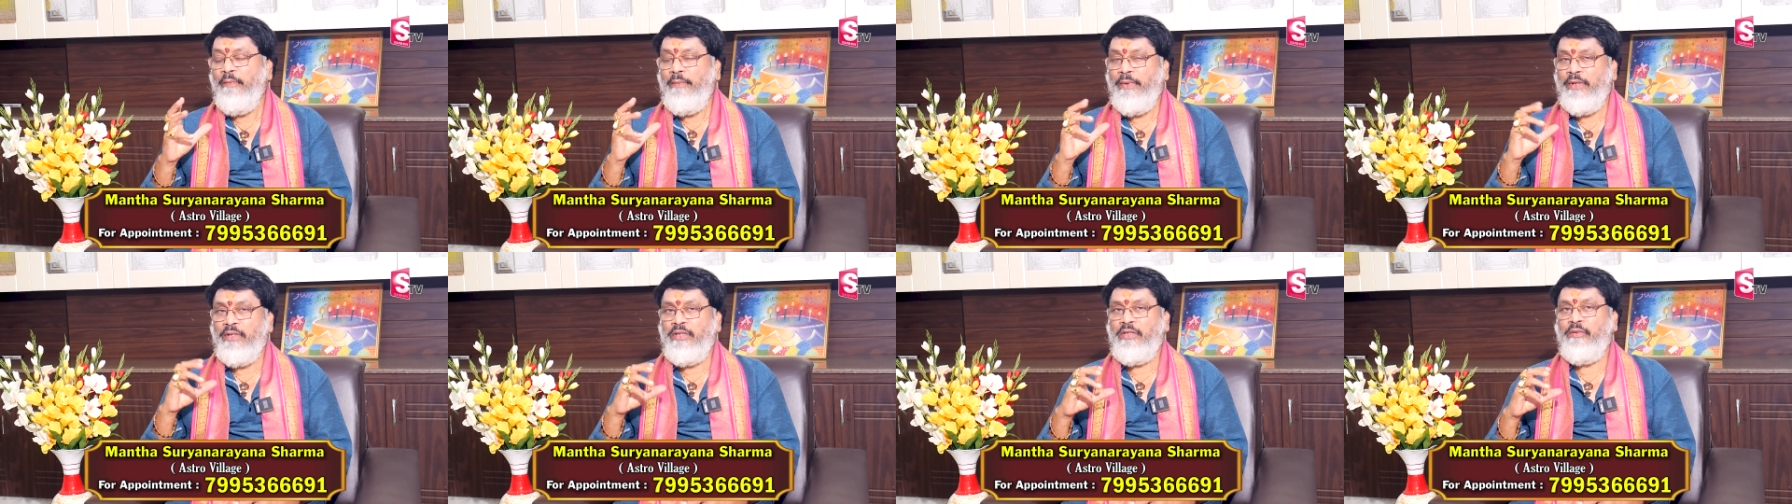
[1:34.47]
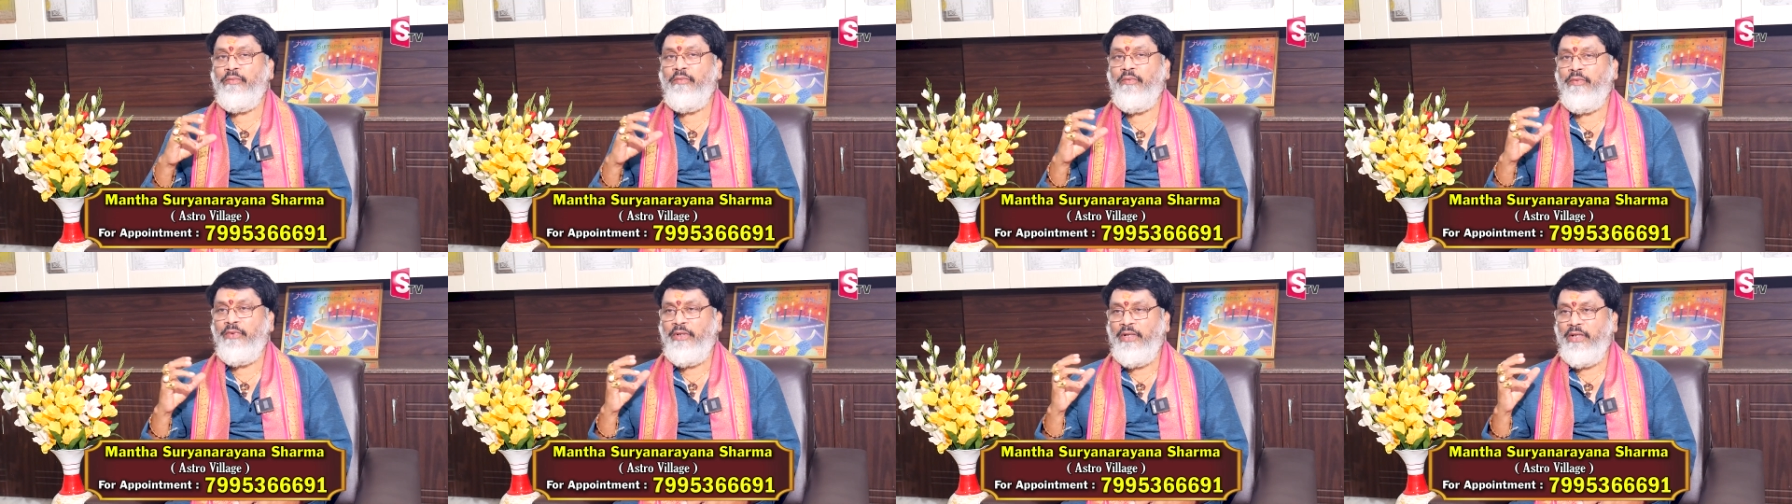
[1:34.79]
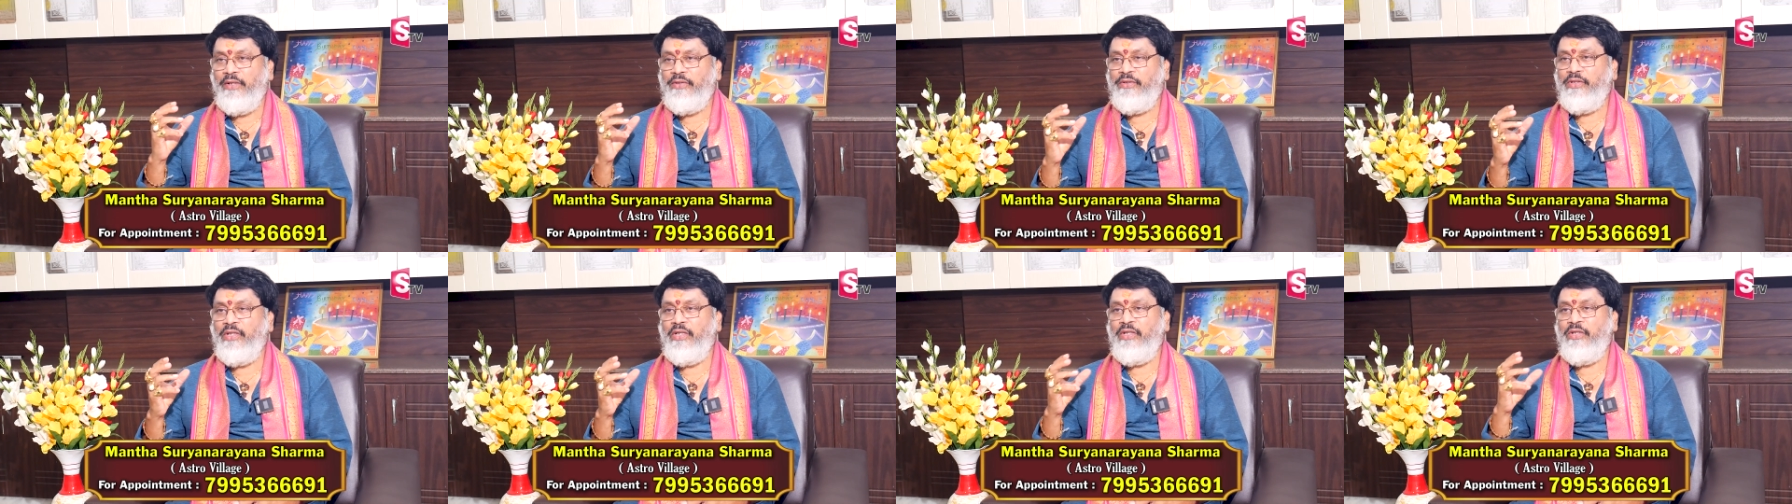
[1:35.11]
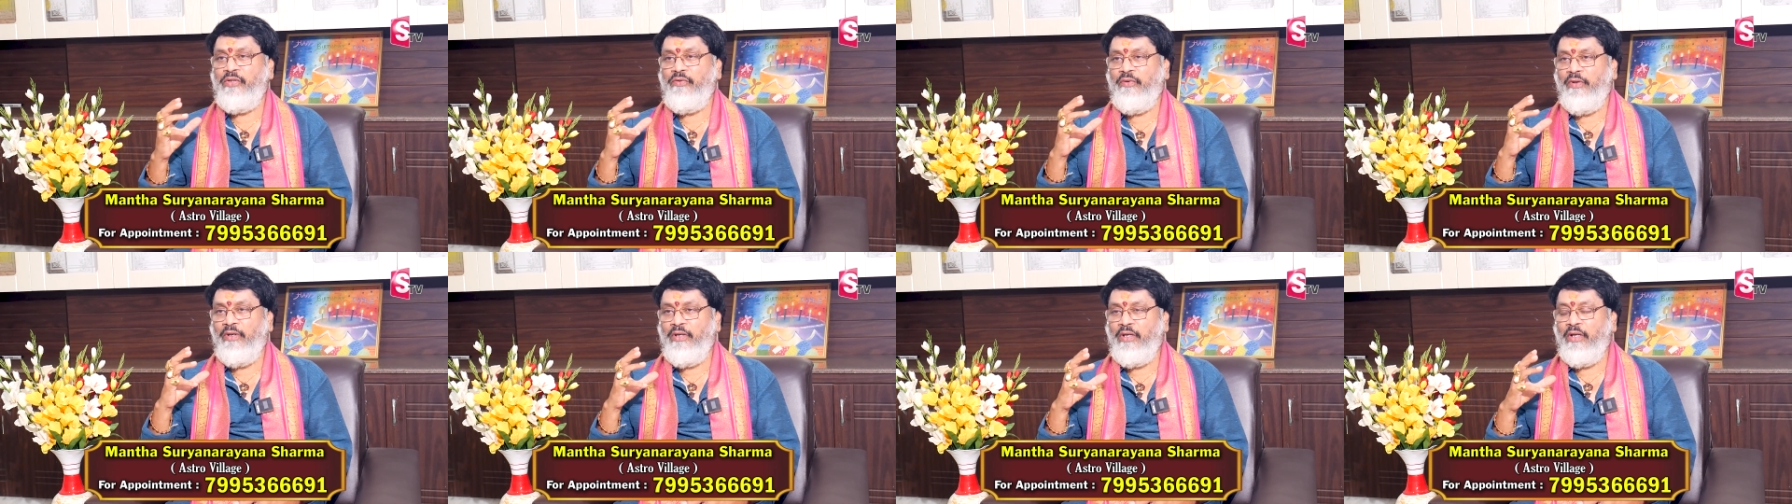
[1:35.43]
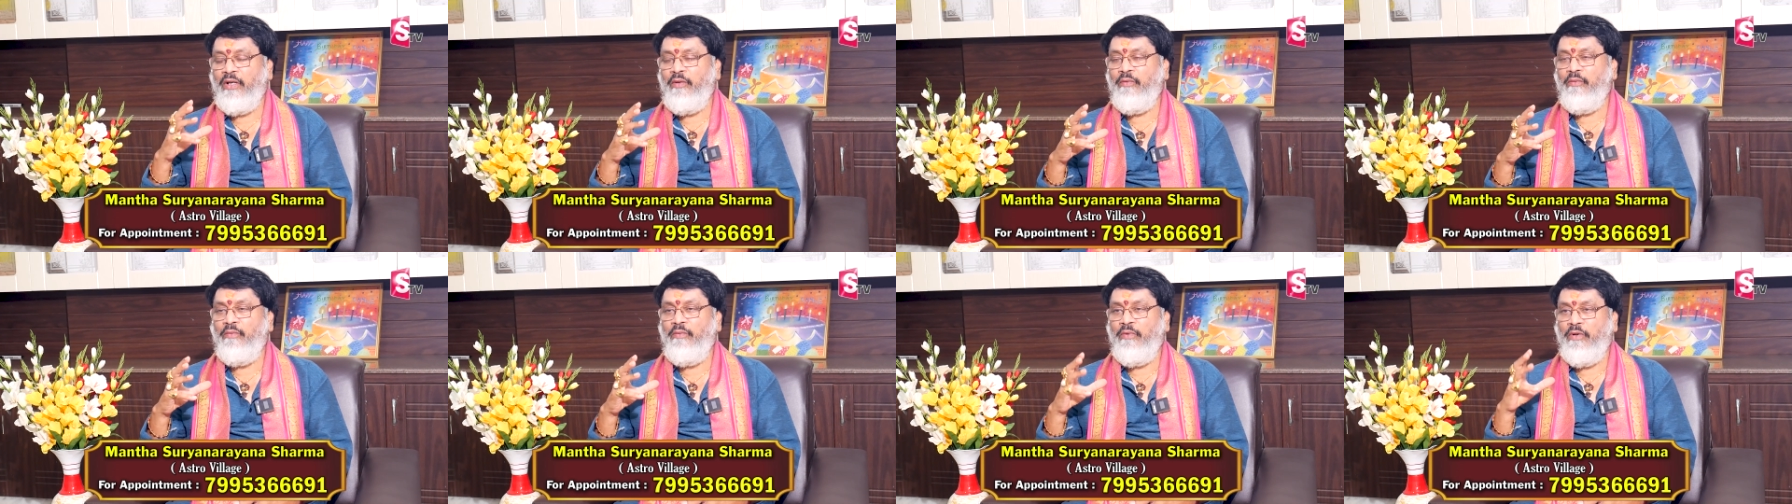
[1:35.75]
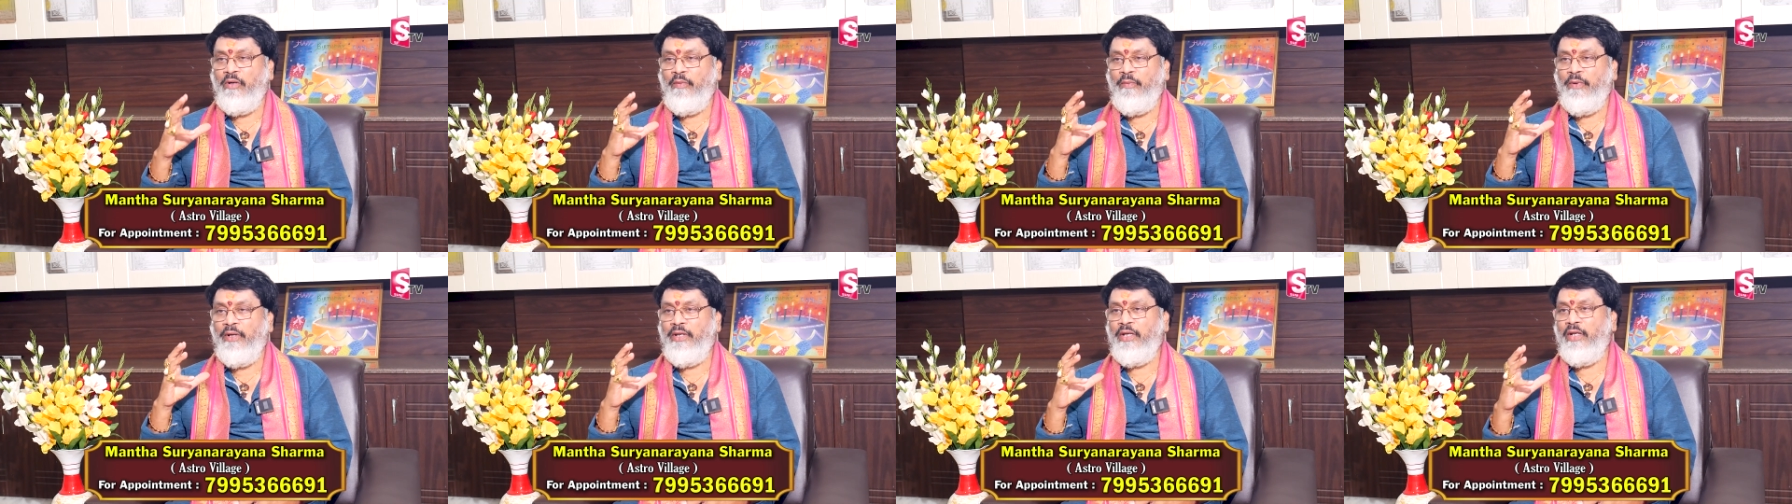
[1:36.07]
పంచమం ఉంటే అష్టైశ్వర్యాలు
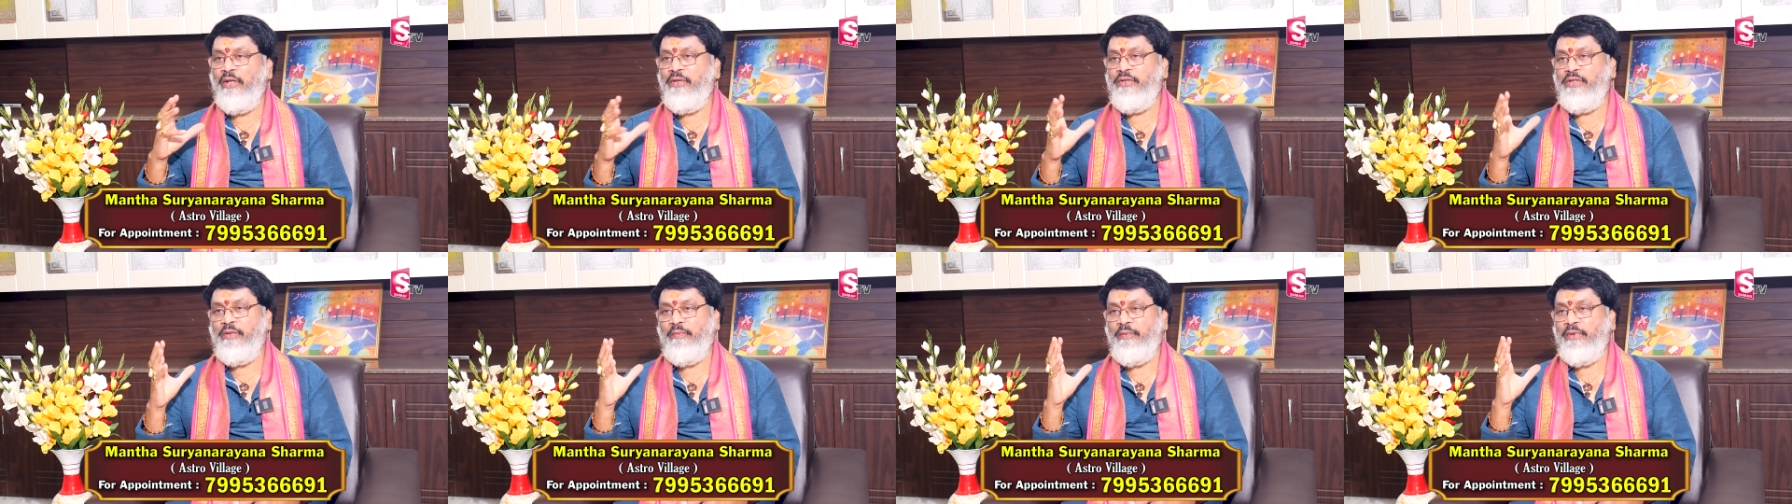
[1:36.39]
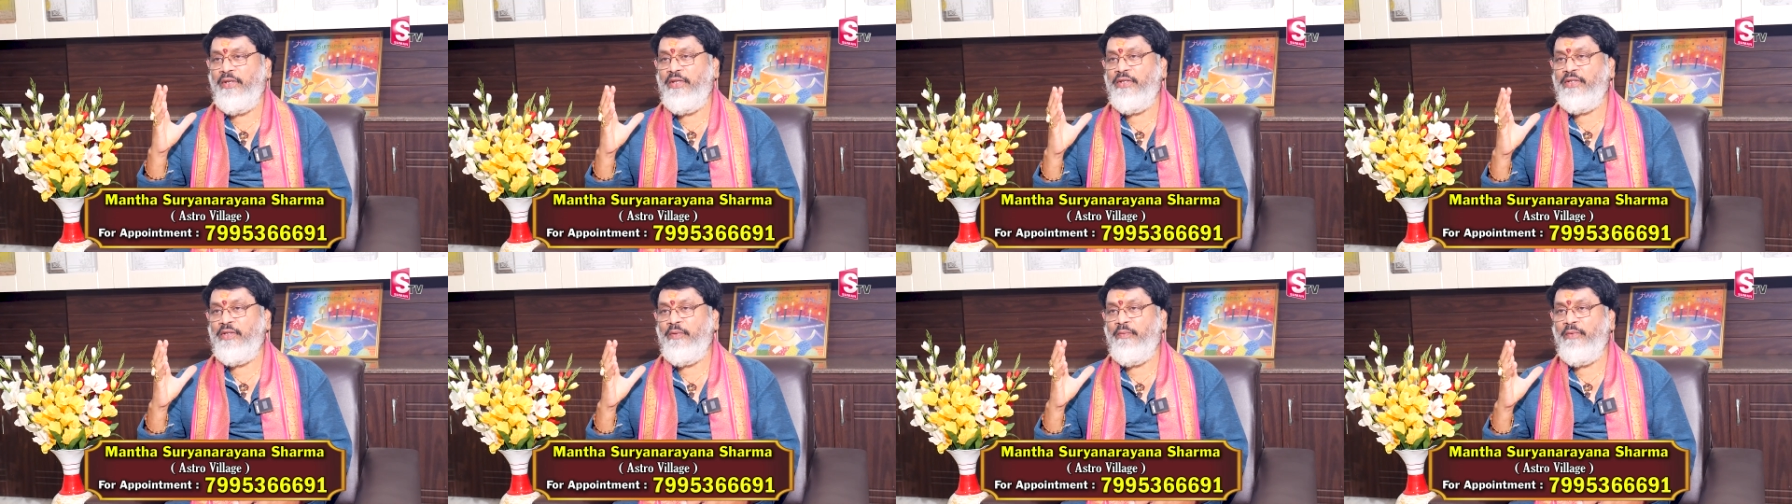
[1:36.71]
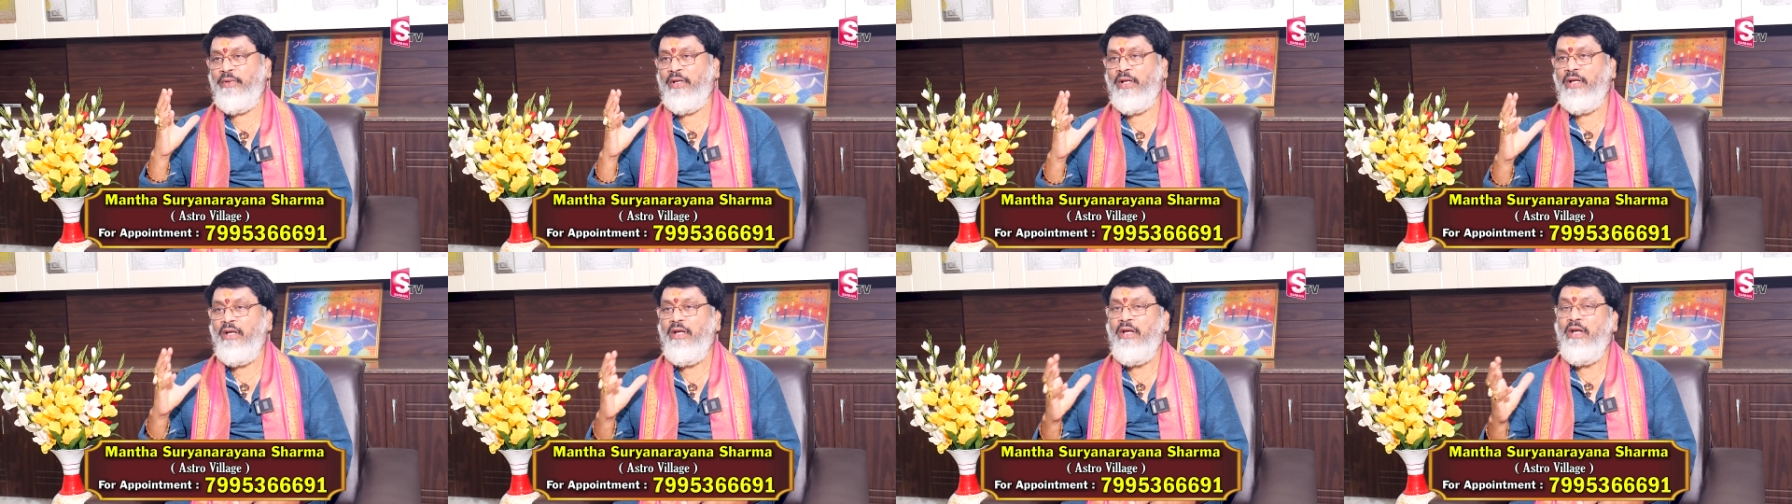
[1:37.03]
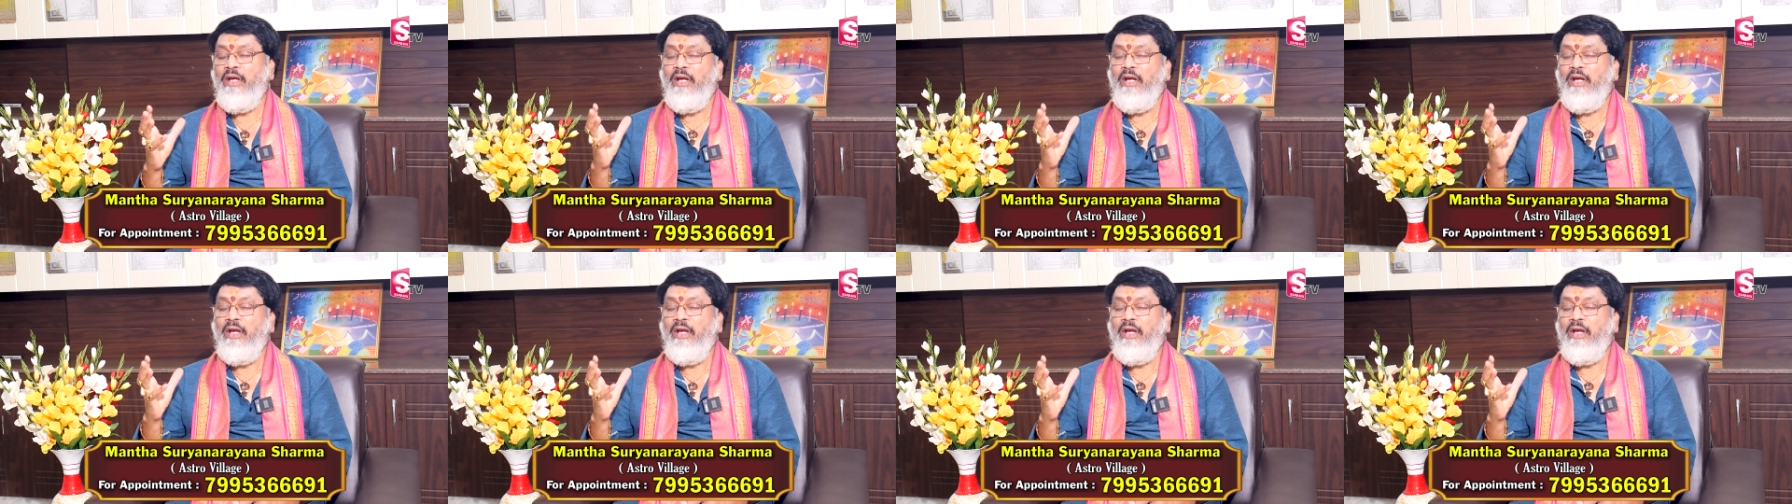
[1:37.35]
ముఖభాగ్యాలు చెప్పేసి అనమాట